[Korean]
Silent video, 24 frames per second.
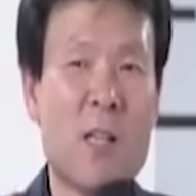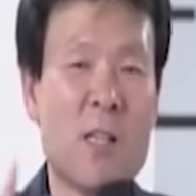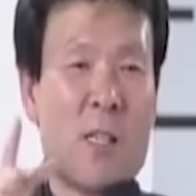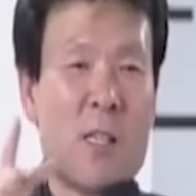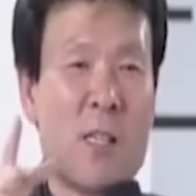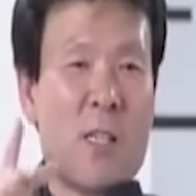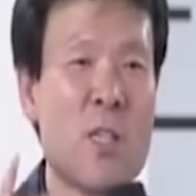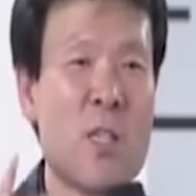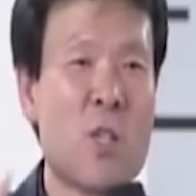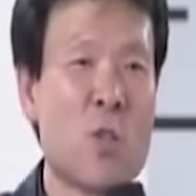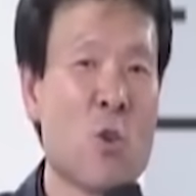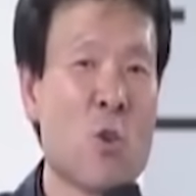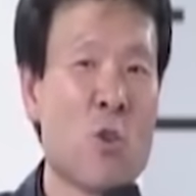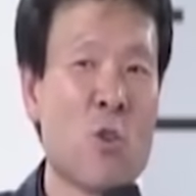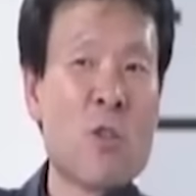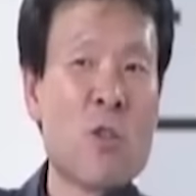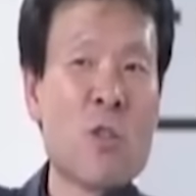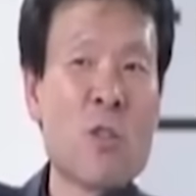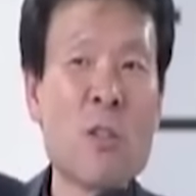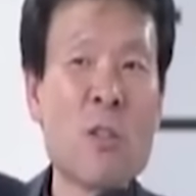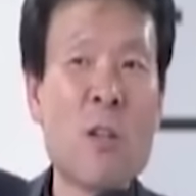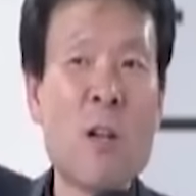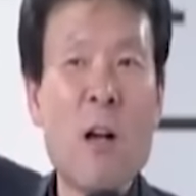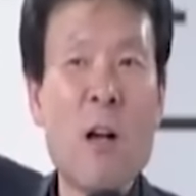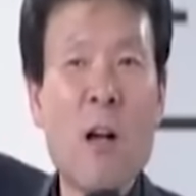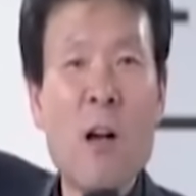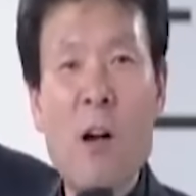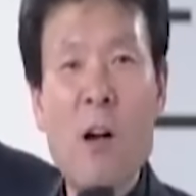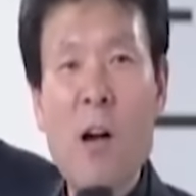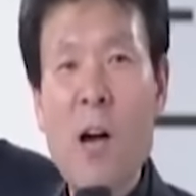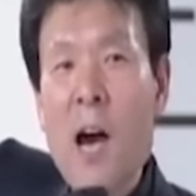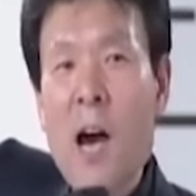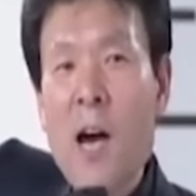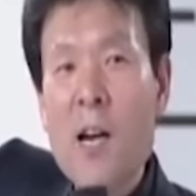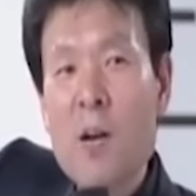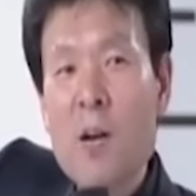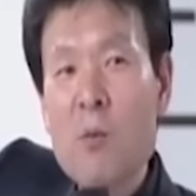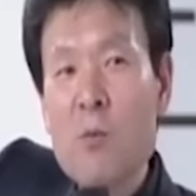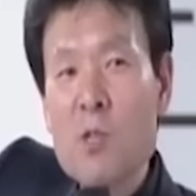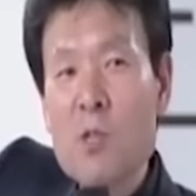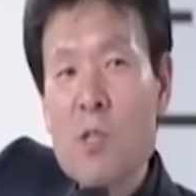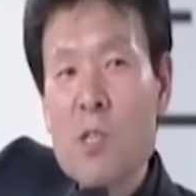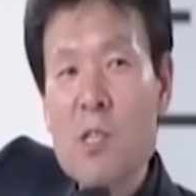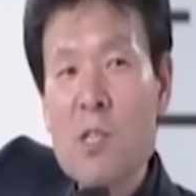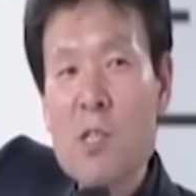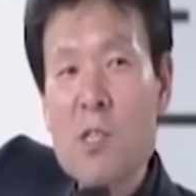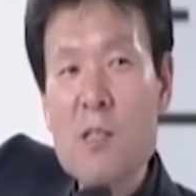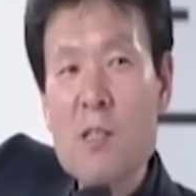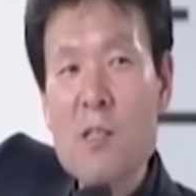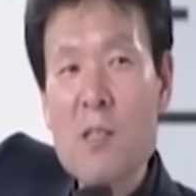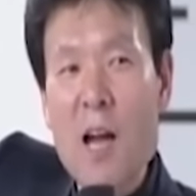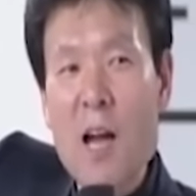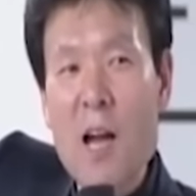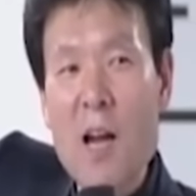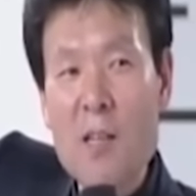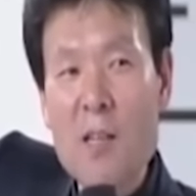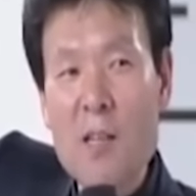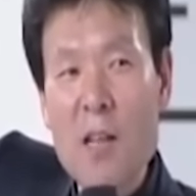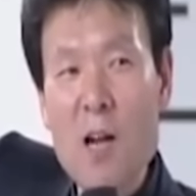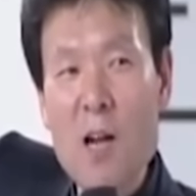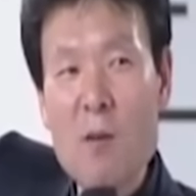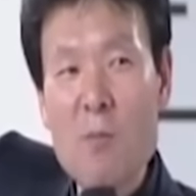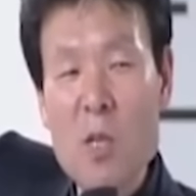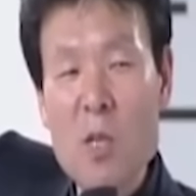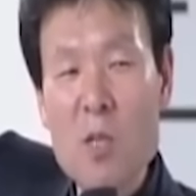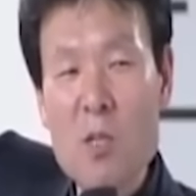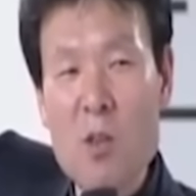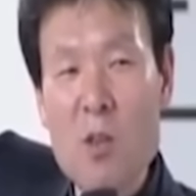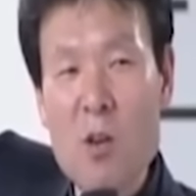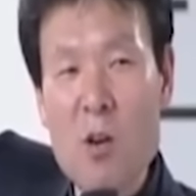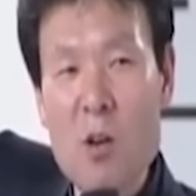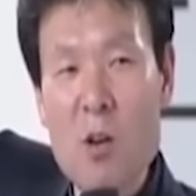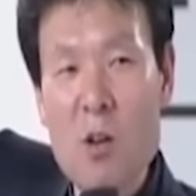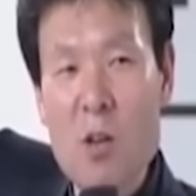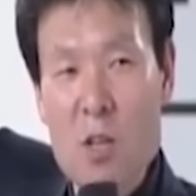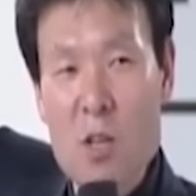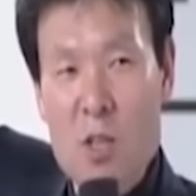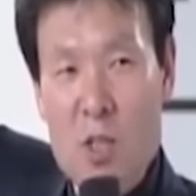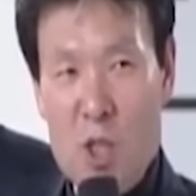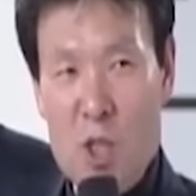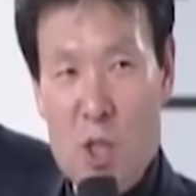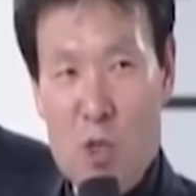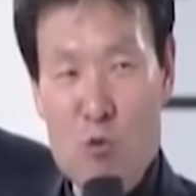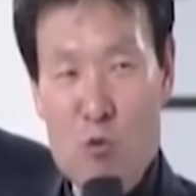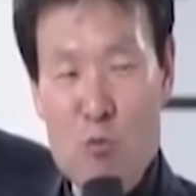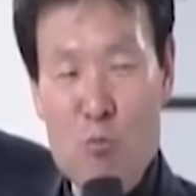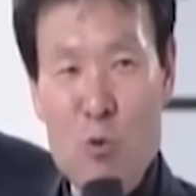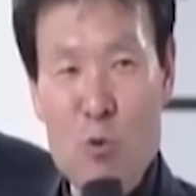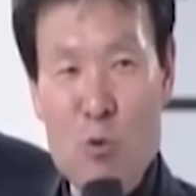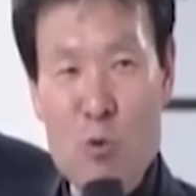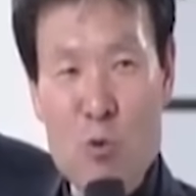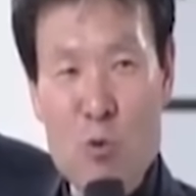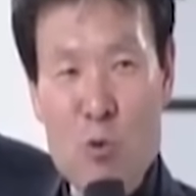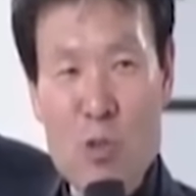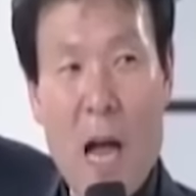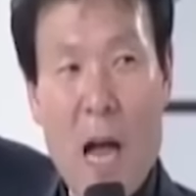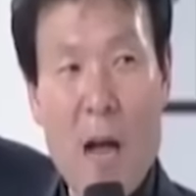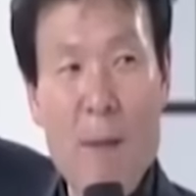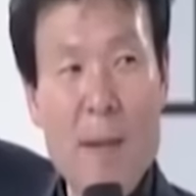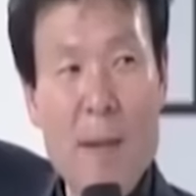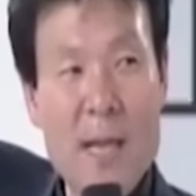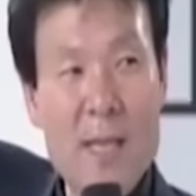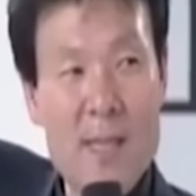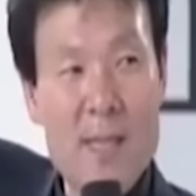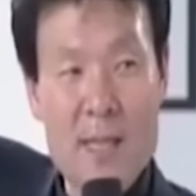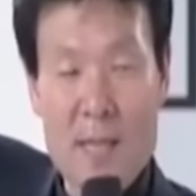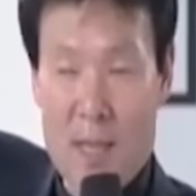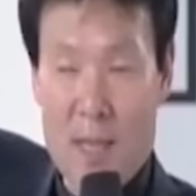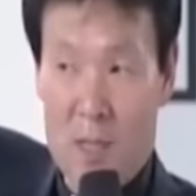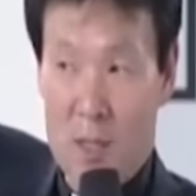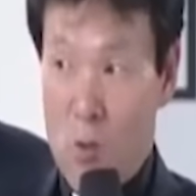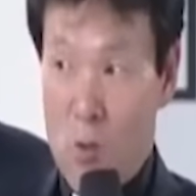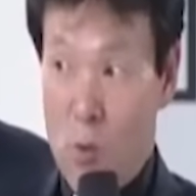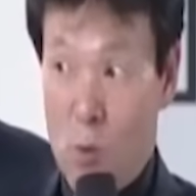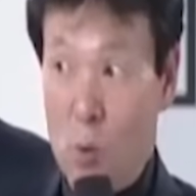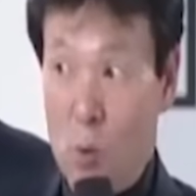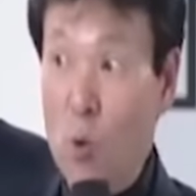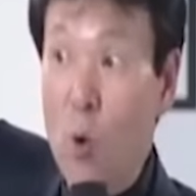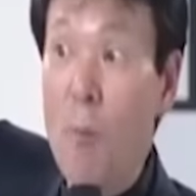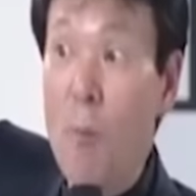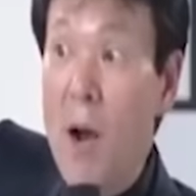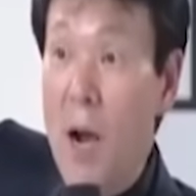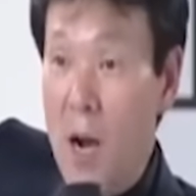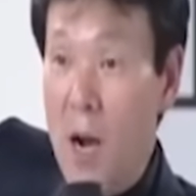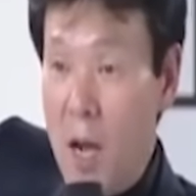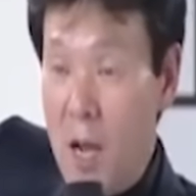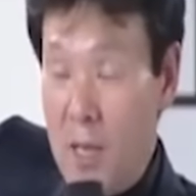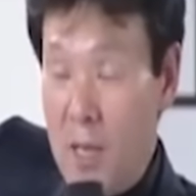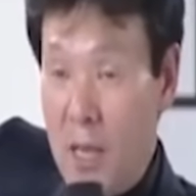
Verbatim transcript: 인조는 아, 할아버지 닮아서 시구문으로 남한산성으로 도망가요.